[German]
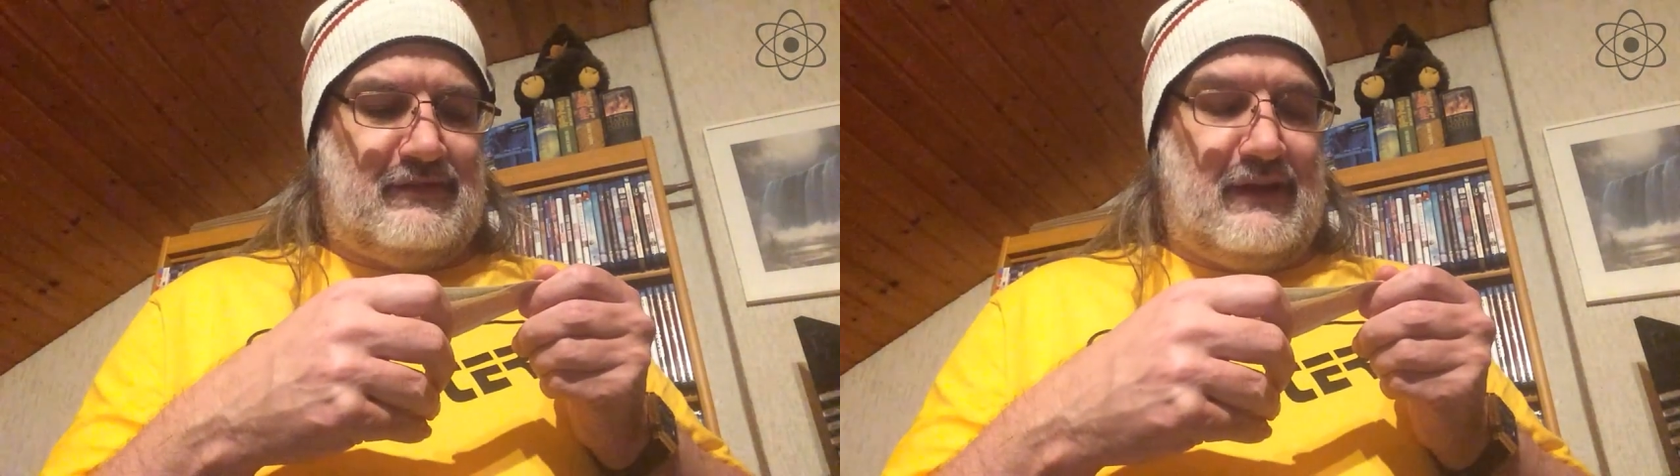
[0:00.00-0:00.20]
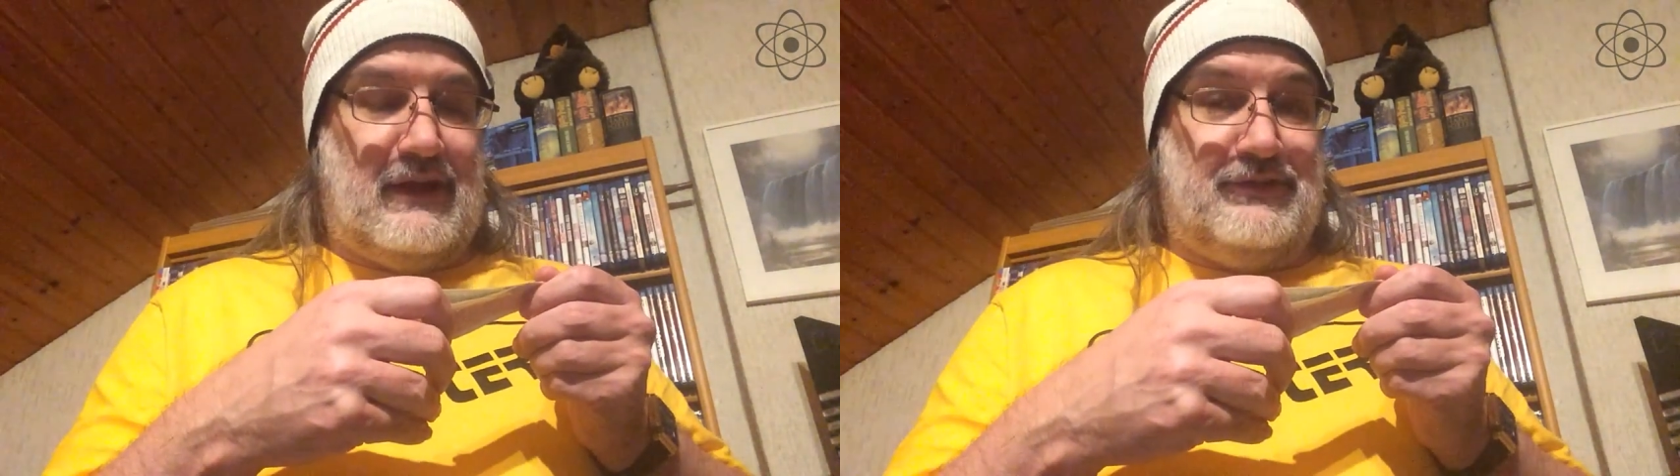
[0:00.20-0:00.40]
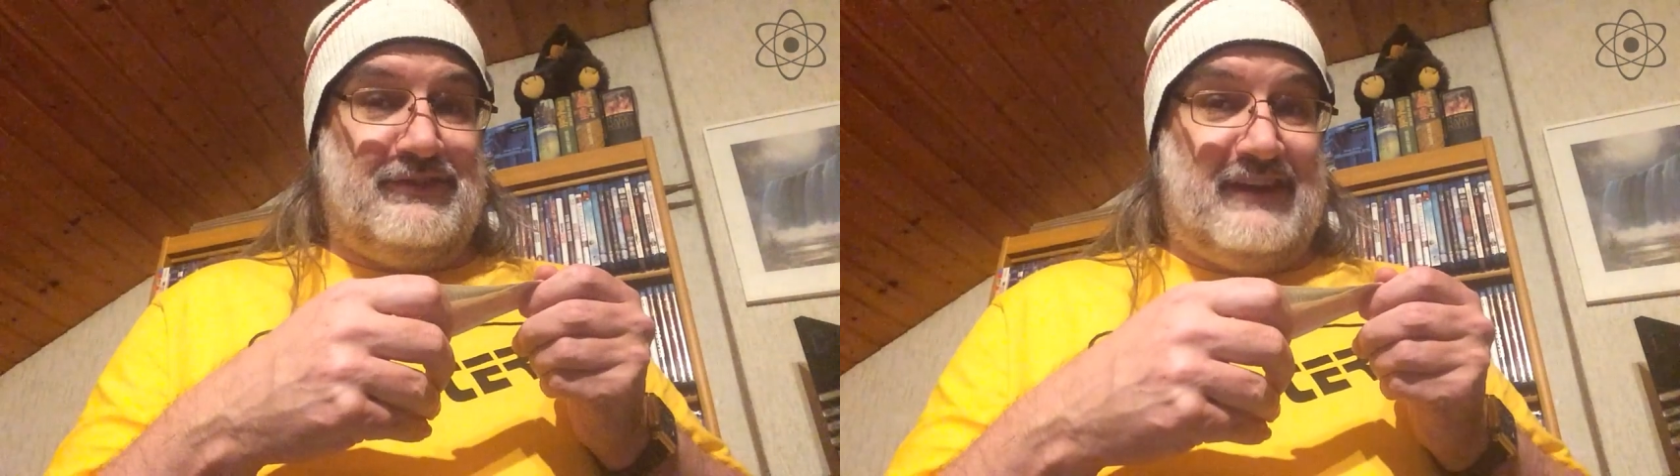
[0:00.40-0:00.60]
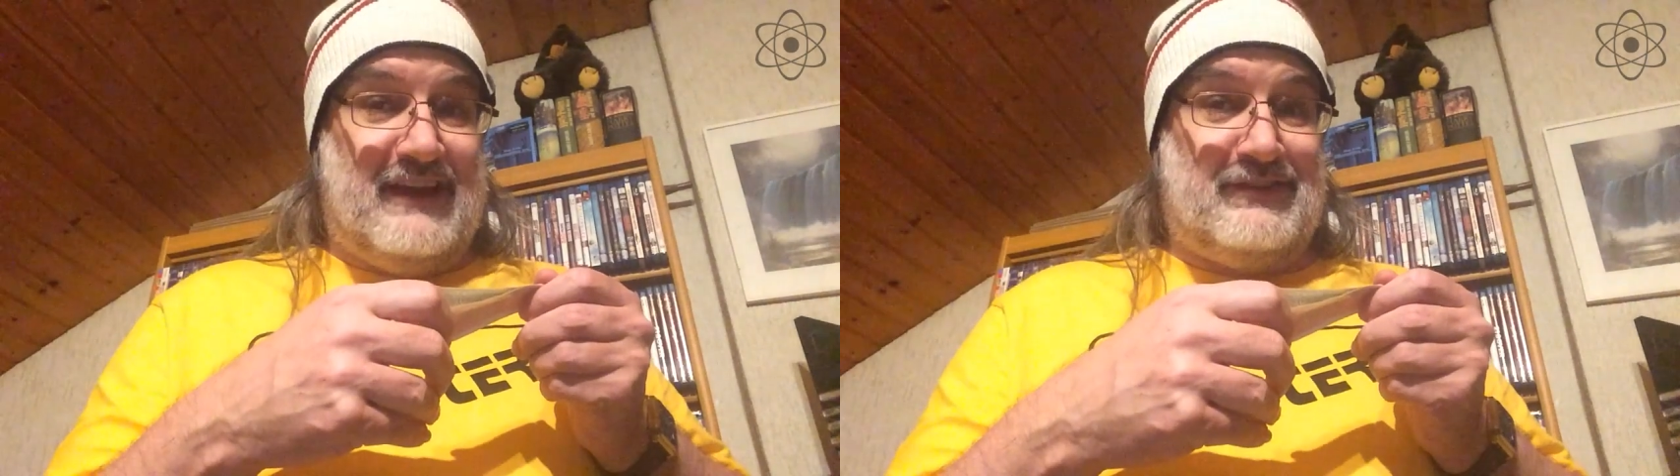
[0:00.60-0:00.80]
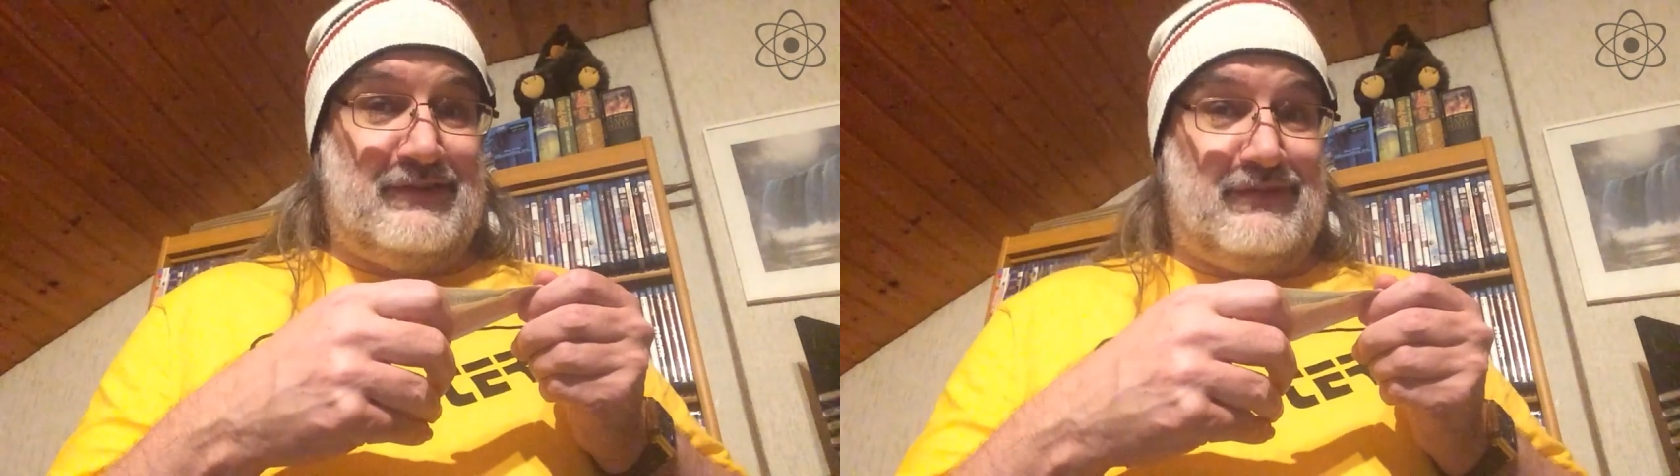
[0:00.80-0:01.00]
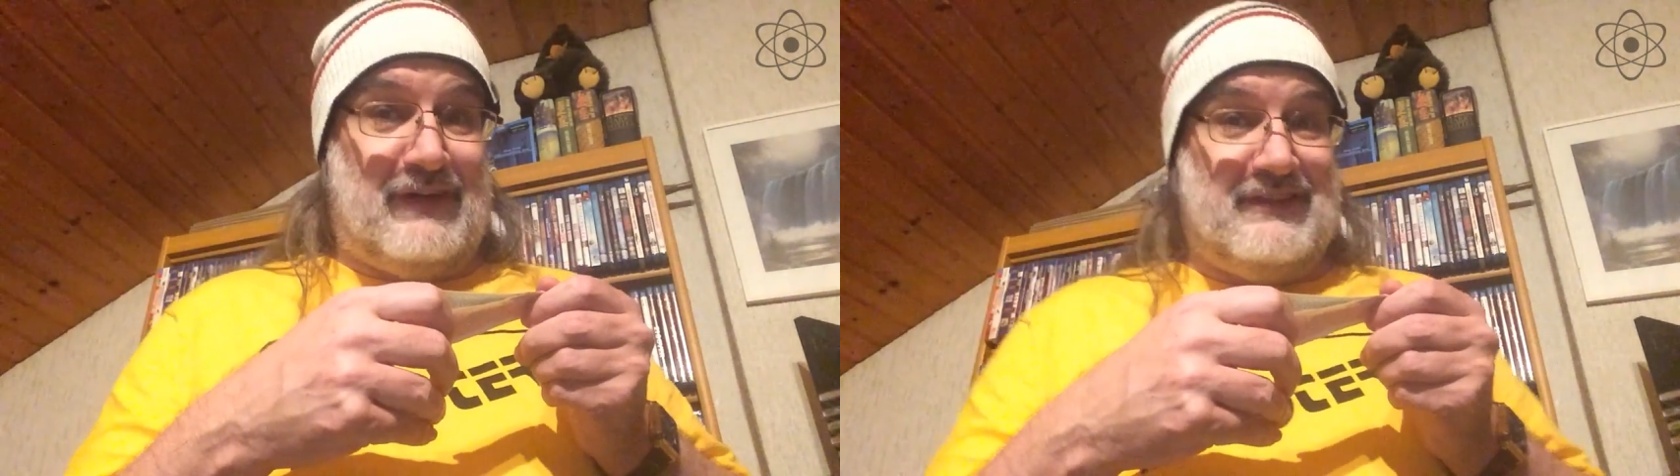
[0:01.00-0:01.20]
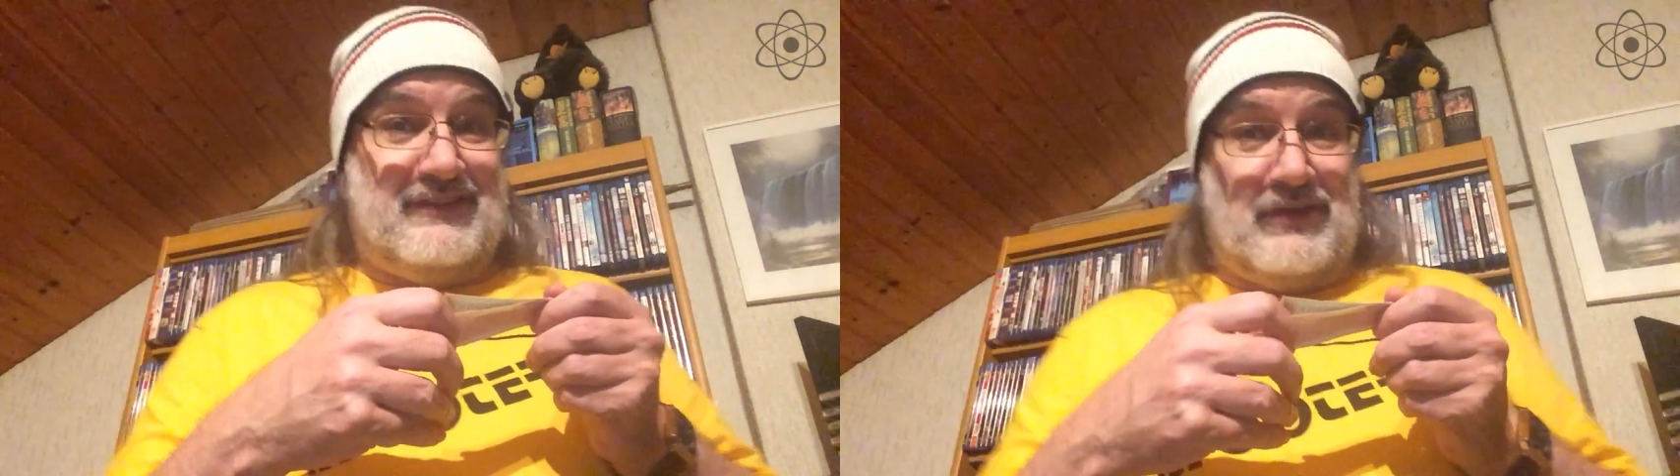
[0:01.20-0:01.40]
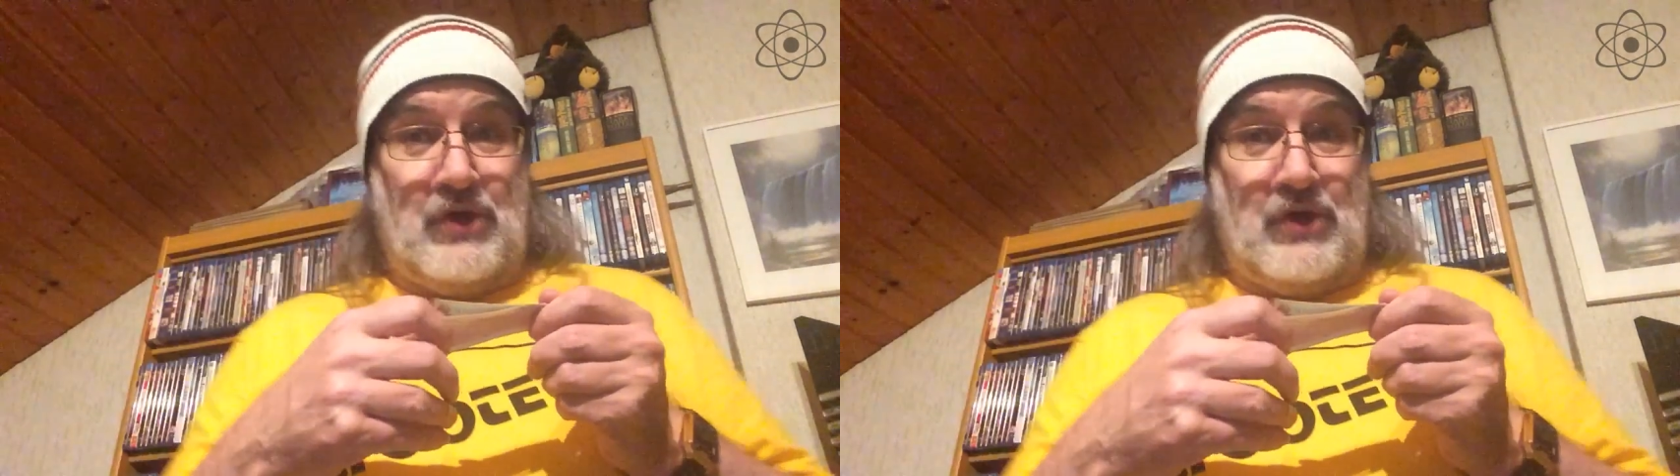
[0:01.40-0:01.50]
2026.